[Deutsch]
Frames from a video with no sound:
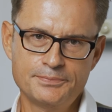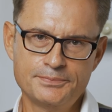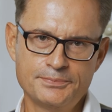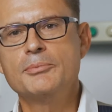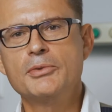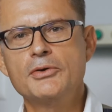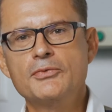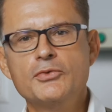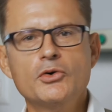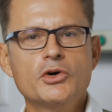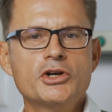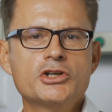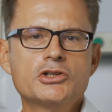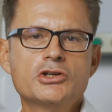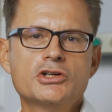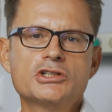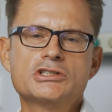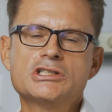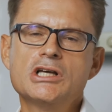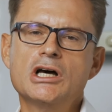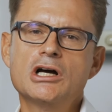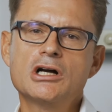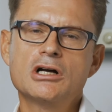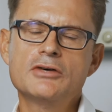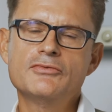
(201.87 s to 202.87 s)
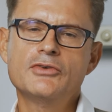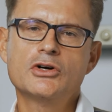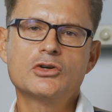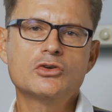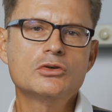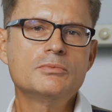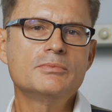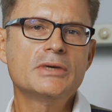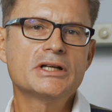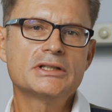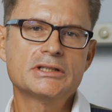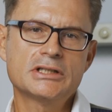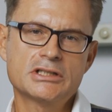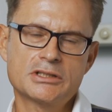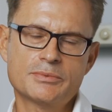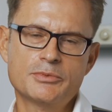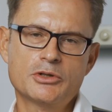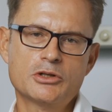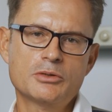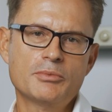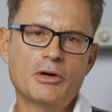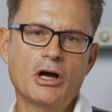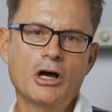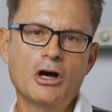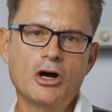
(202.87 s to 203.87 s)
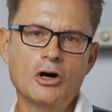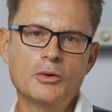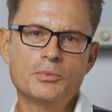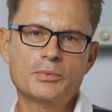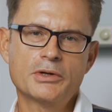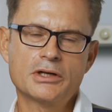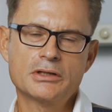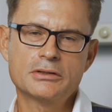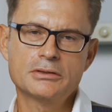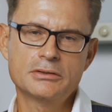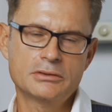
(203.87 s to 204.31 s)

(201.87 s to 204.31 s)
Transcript: Bevor ich euch sage, warum man das mal überhaupt